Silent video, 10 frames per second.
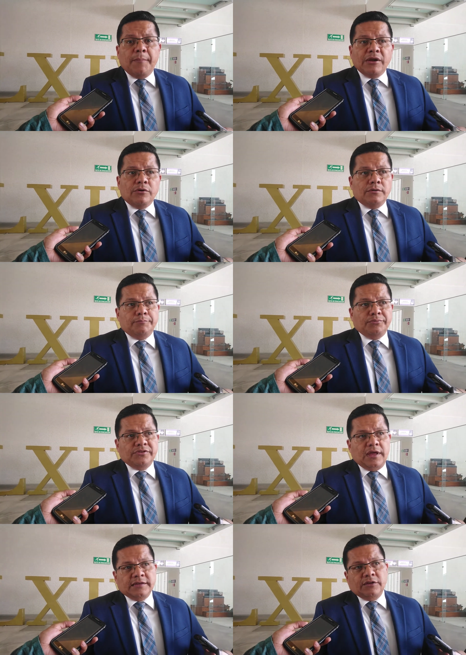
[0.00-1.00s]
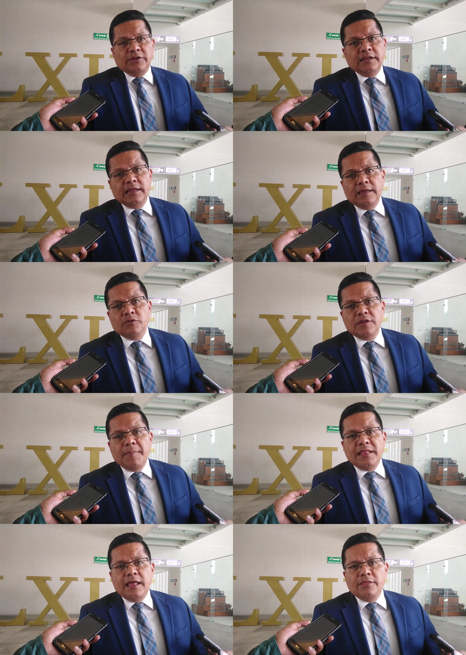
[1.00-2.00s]
pero pues hasta ahorita seguimos
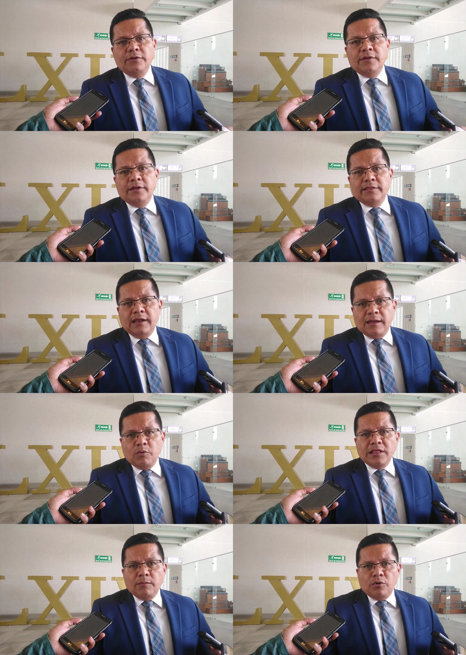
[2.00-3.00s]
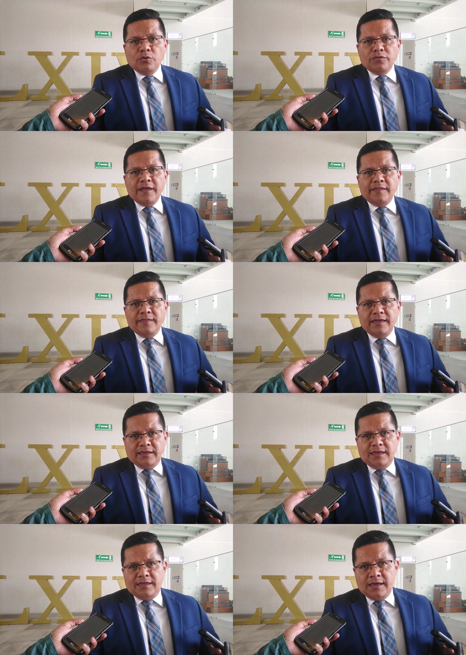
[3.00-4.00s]
dependiendo de la buena voluntad de
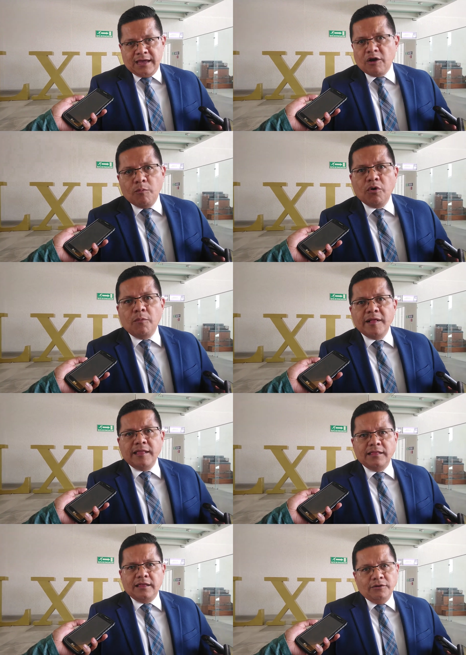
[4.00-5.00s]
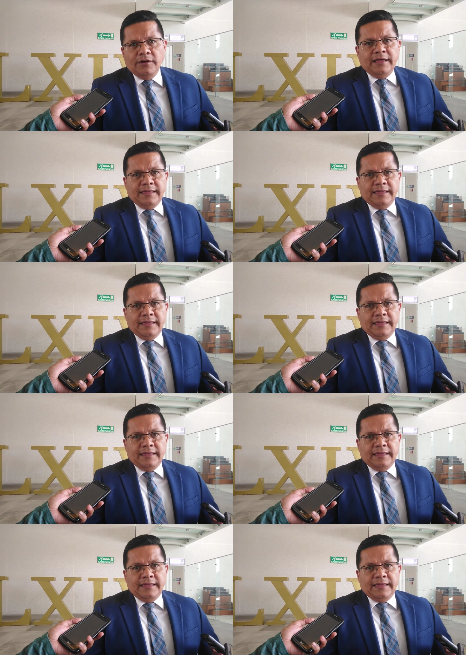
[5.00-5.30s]
quien llegue como comandante, ¿no?